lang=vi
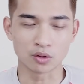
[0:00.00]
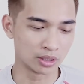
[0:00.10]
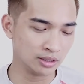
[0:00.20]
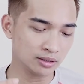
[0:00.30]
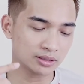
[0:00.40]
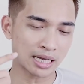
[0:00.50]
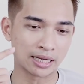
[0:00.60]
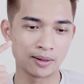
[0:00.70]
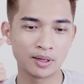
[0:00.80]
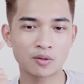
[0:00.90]
rồi những
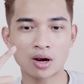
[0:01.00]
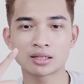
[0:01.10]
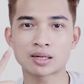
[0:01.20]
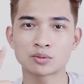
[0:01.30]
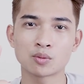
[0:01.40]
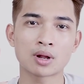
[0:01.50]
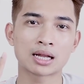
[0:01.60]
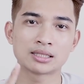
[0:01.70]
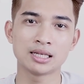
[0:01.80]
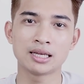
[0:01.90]
trải nghiệm liên quan đến samsung
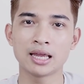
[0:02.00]
galaxy